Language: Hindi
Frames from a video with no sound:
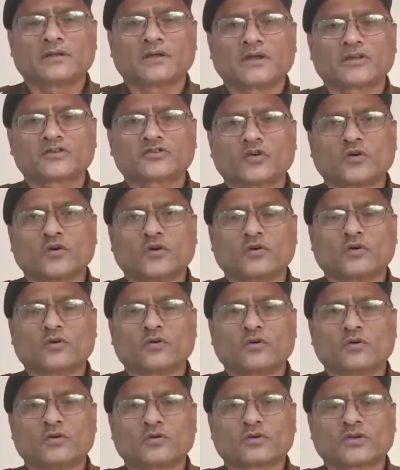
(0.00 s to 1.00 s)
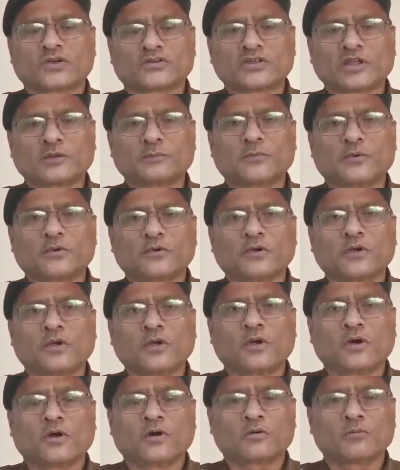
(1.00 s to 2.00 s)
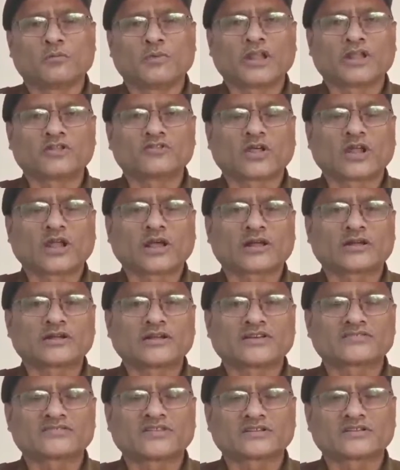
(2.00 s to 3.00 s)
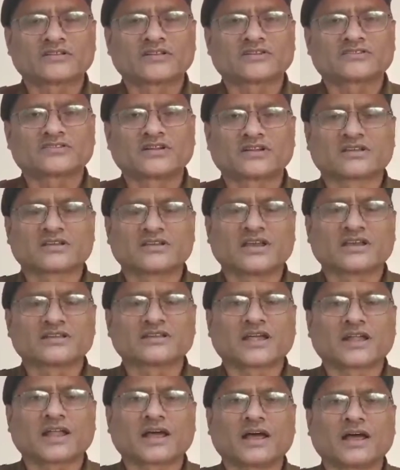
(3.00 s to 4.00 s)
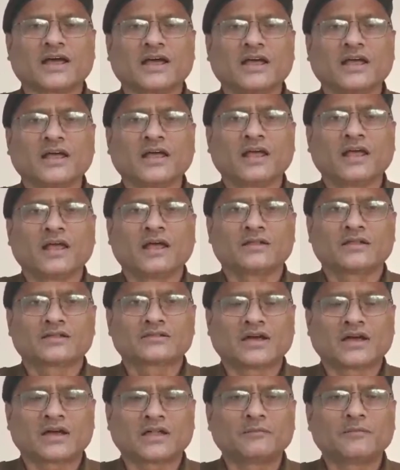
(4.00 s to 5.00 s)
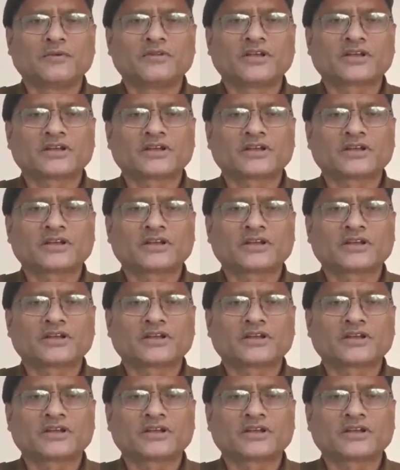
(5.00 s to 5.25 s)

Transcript: एस किशनपुर और मेरे द्वारा घटनास्थल निरीक्षण किया जा रहा है तथा अन्य विधि